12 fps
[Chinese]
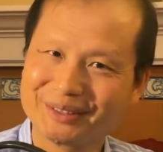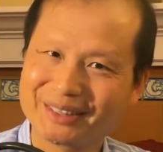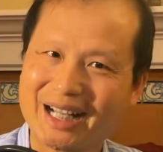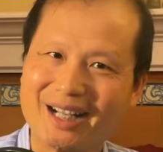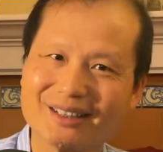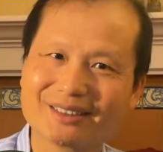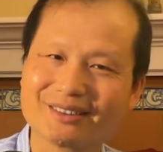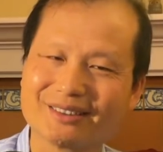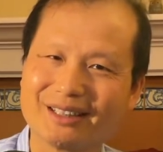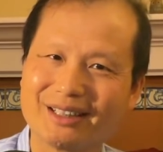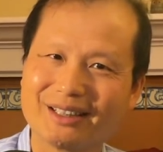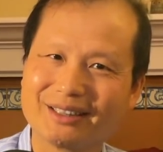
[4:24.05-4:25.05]
打死
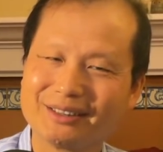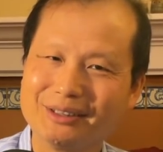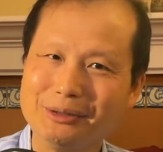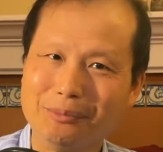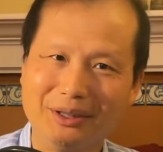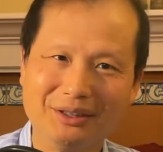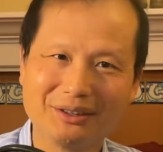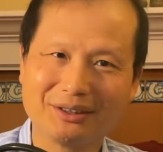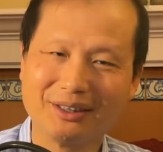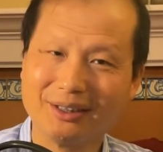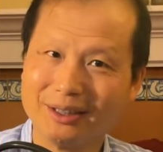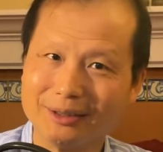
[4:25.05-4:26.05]
了一名
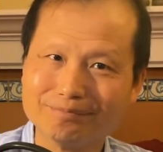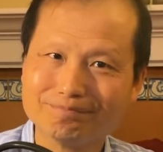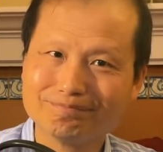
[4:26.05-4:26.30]
敌人。